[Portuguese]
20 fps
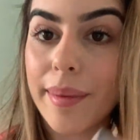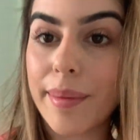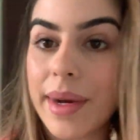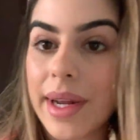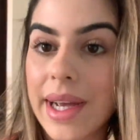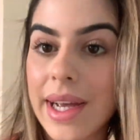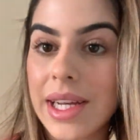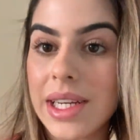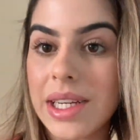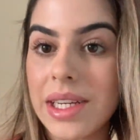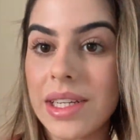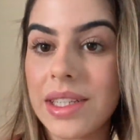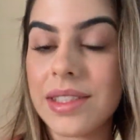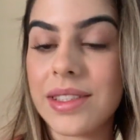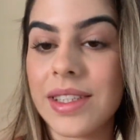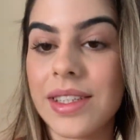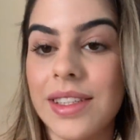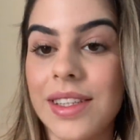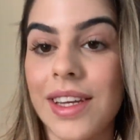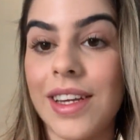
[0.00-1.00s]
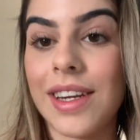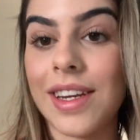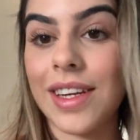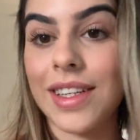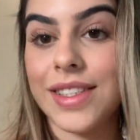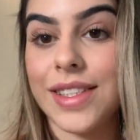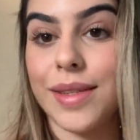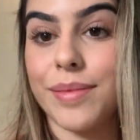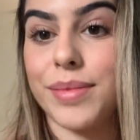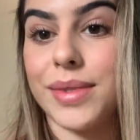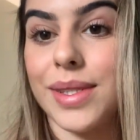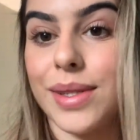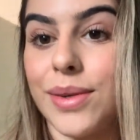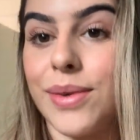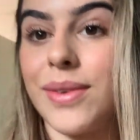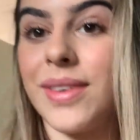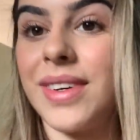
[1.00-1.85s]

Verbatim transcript: pra cá sem ter que ir na recepção.